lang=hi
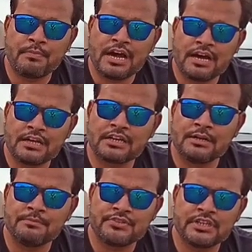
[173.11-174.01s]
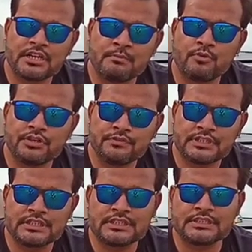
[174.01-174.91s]
बाहर कम से कम
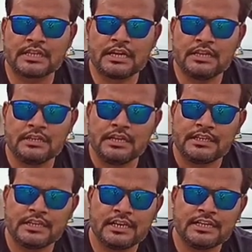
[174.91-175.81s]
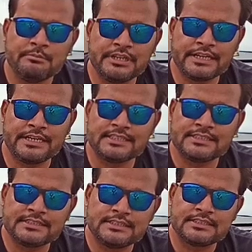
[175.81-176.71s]
मॉडिफिकेशंस कराएं या लिमिटेड
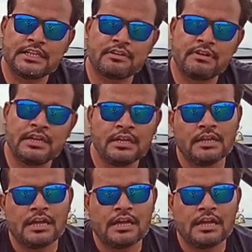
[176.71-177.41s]
एसेसरीज़ लगवाएं